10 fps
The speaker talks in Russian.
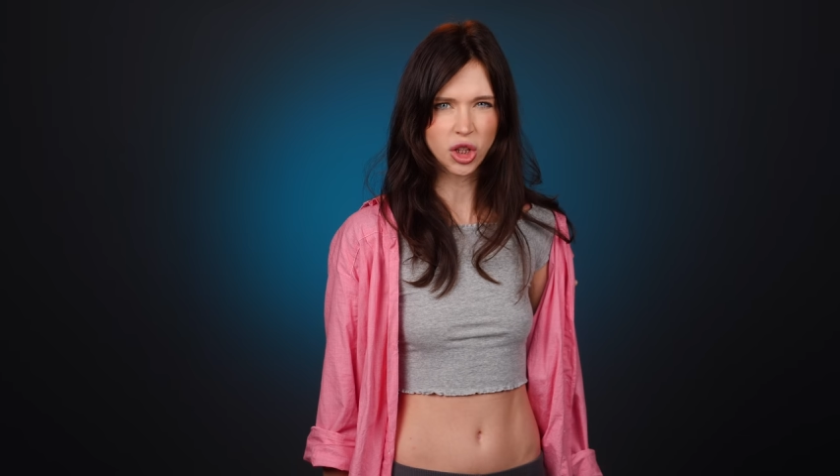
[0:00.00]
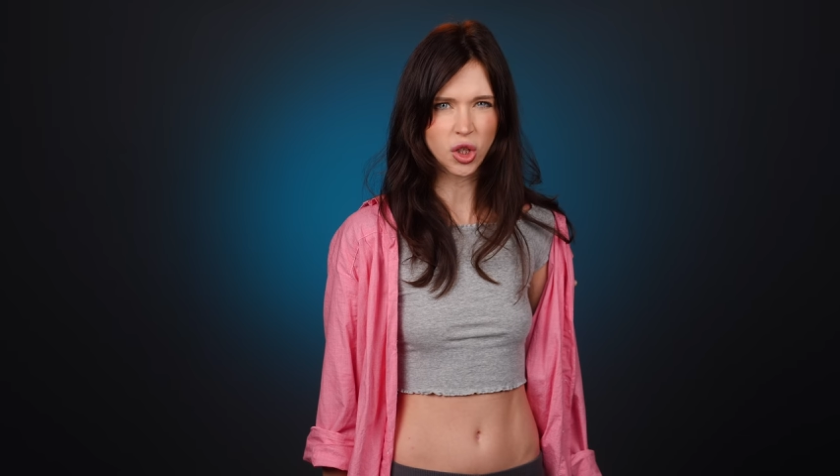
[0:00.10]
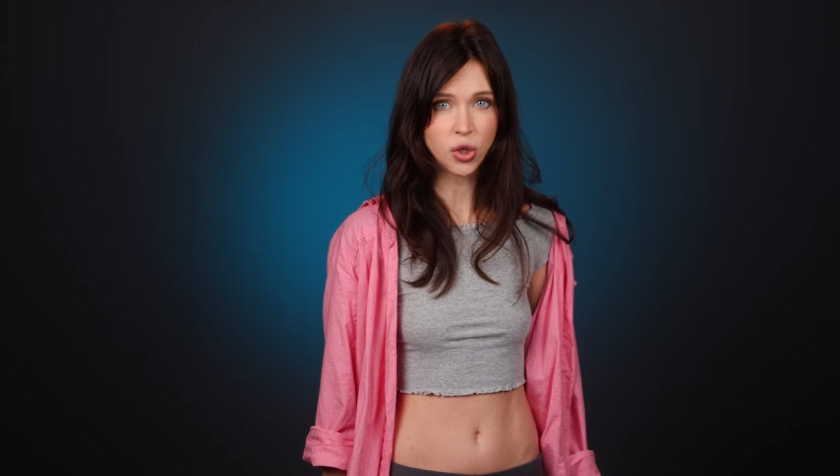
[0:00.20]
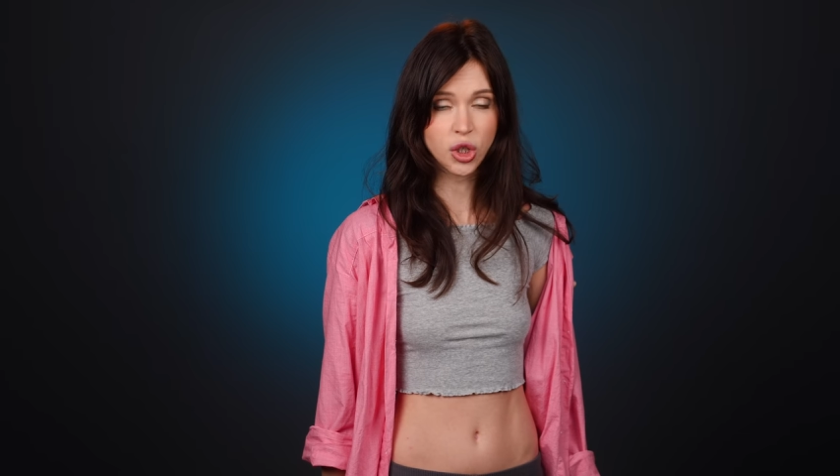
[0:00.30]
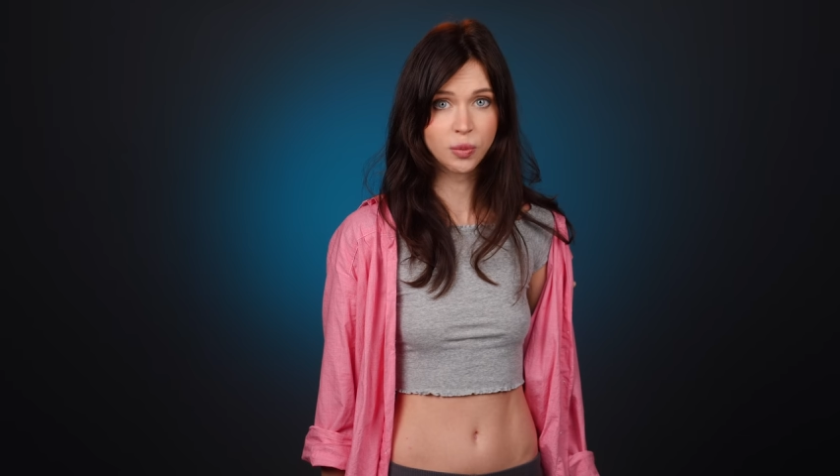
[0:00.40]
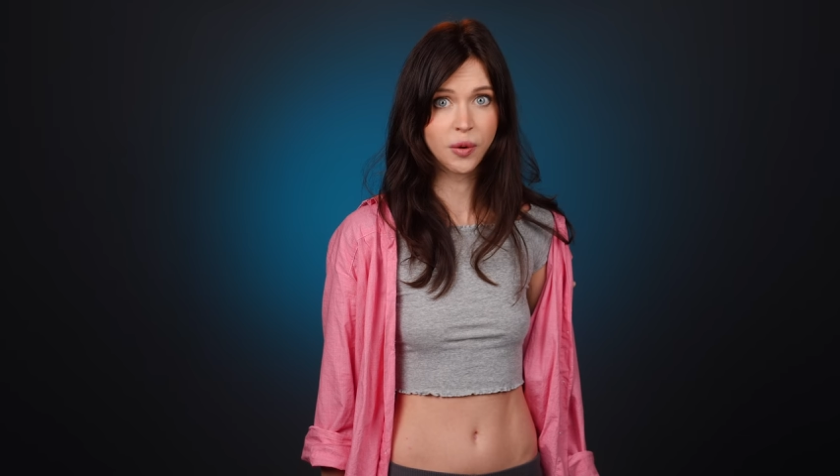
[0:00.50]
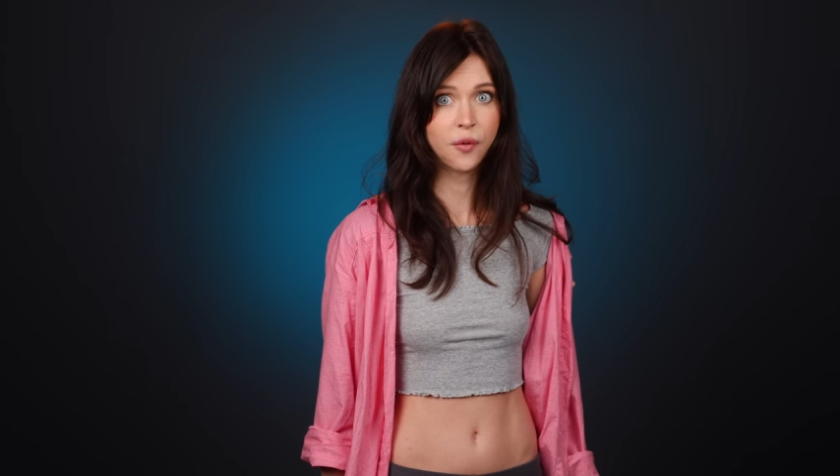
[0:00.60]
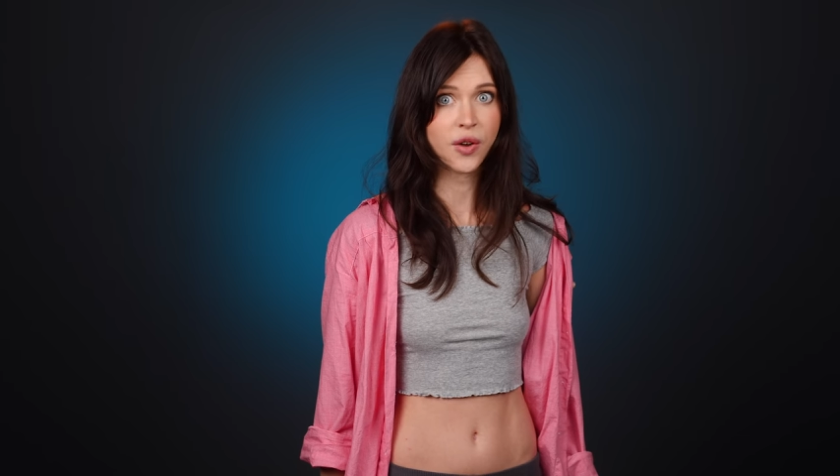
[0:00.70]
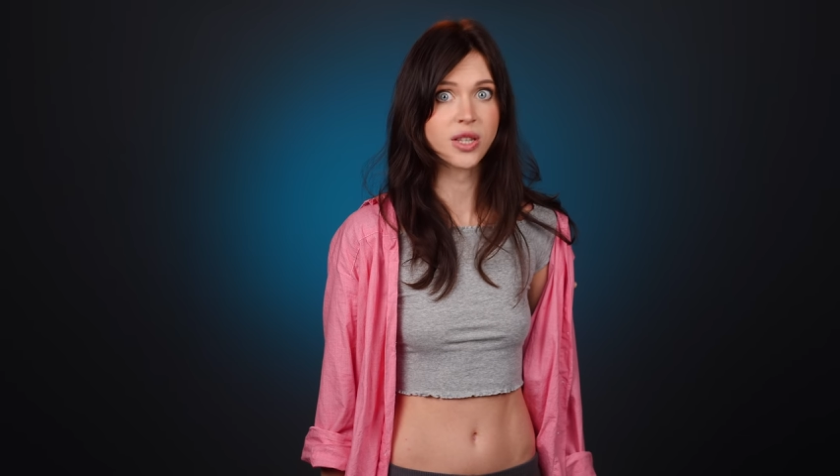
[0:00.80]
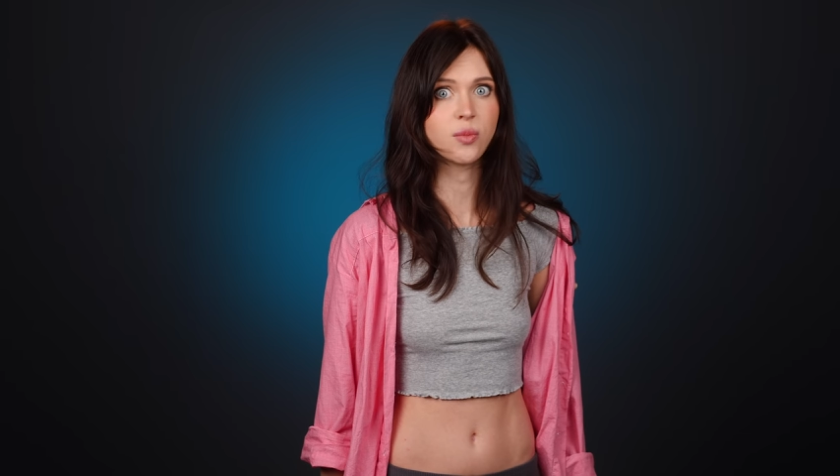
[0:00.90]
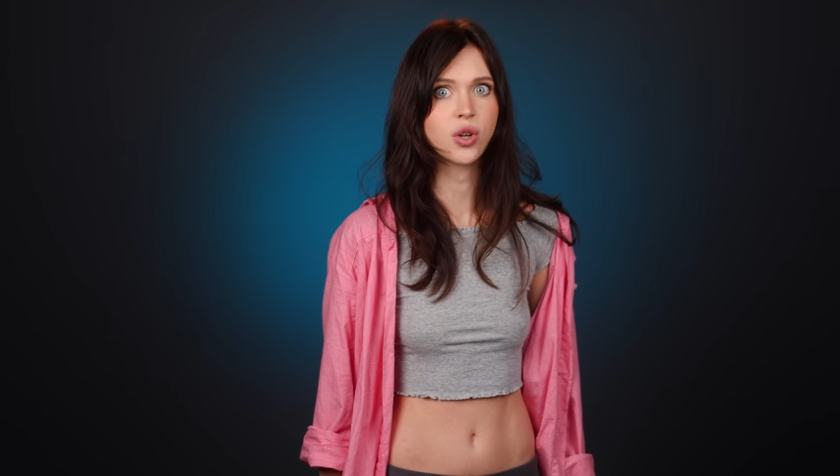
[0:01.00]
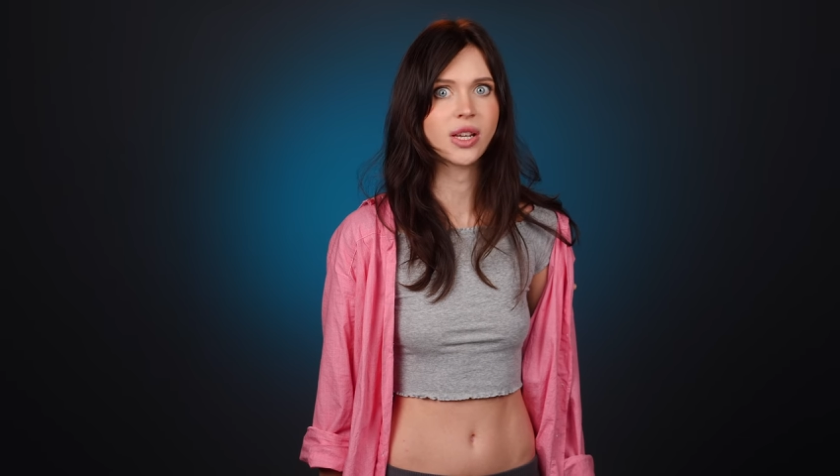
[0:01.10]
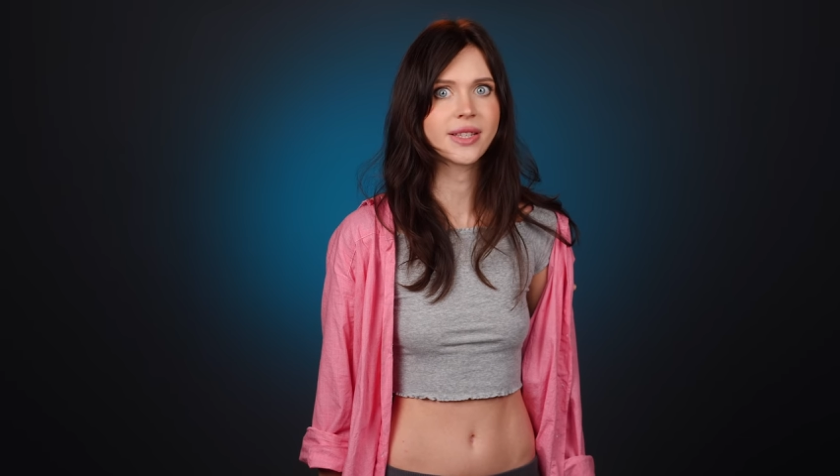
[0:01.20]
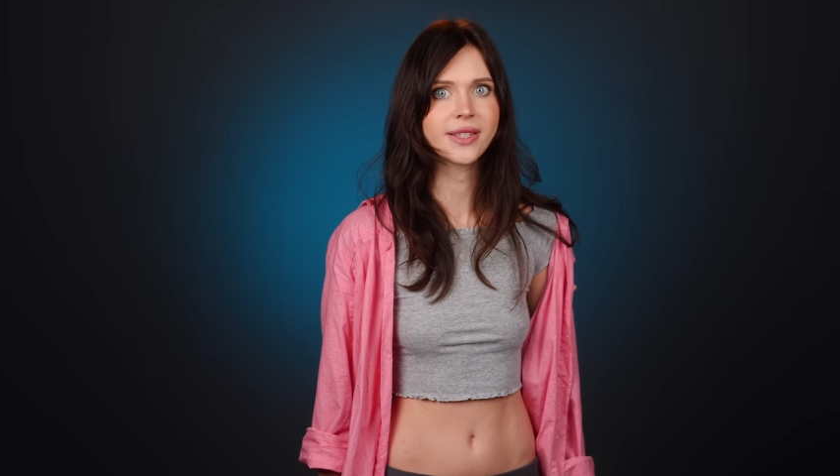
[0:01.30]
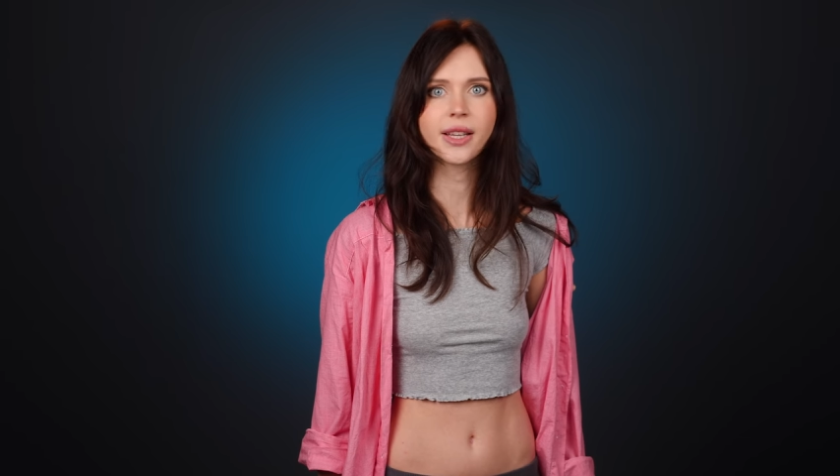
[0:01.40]
доступа в
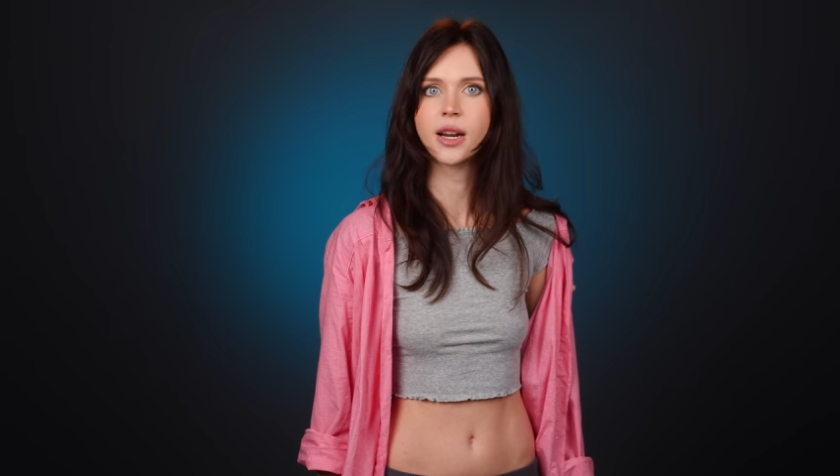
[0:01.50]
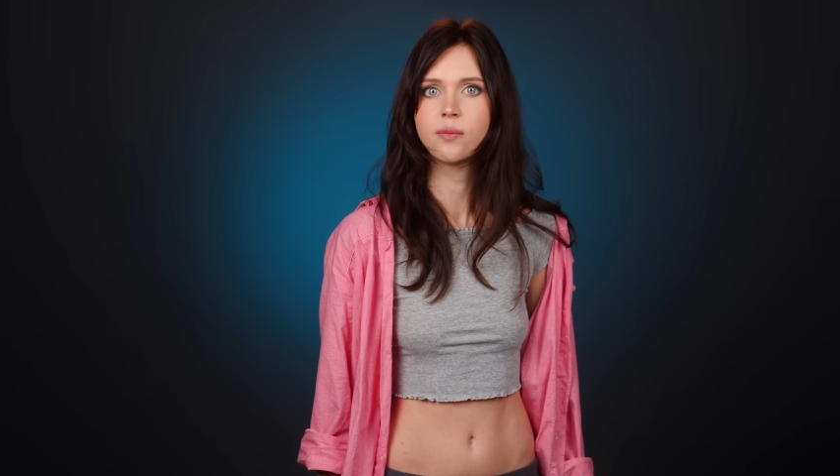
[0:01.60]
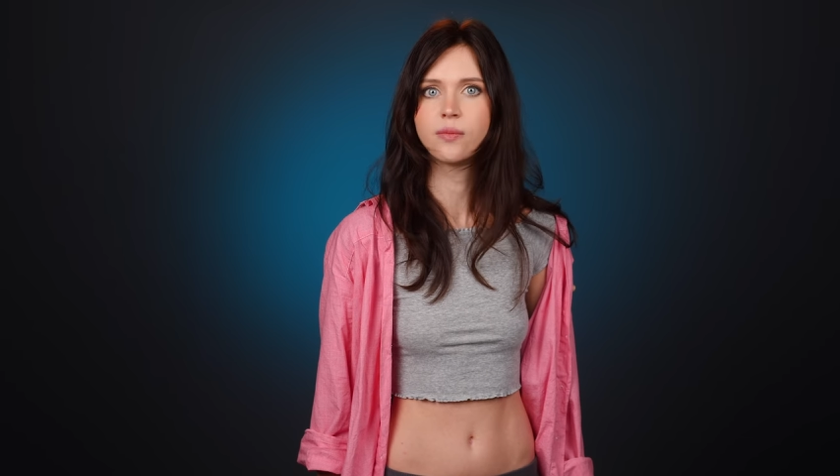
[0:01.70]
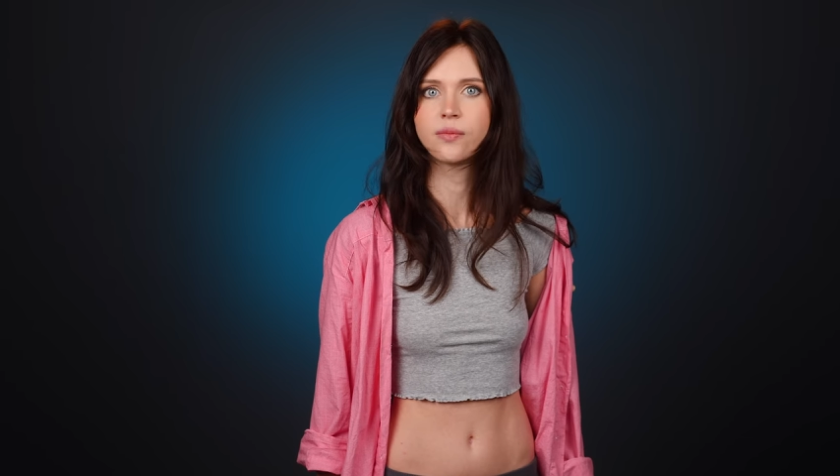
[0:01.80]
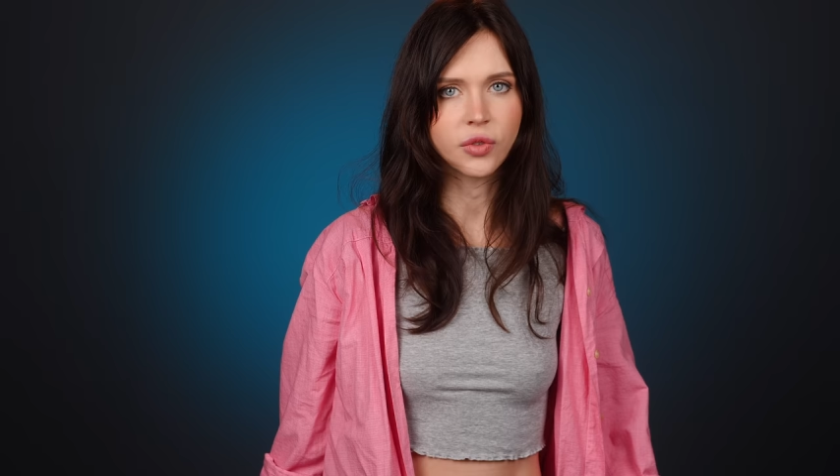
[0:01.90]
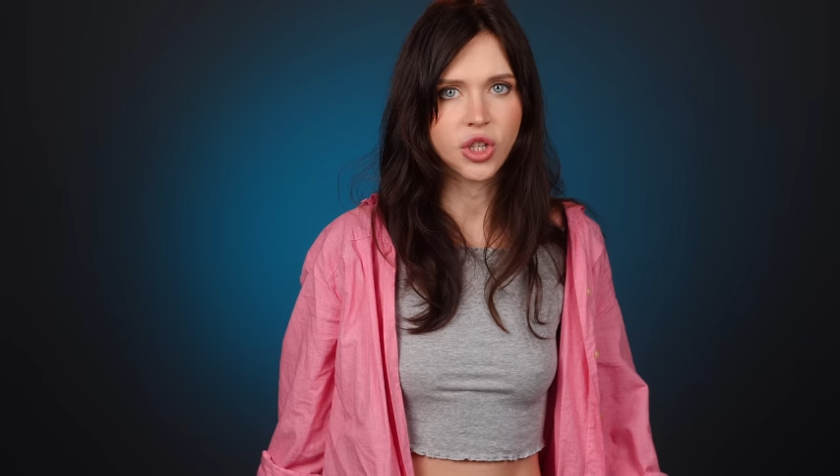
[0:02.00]
Facebook и Instagram.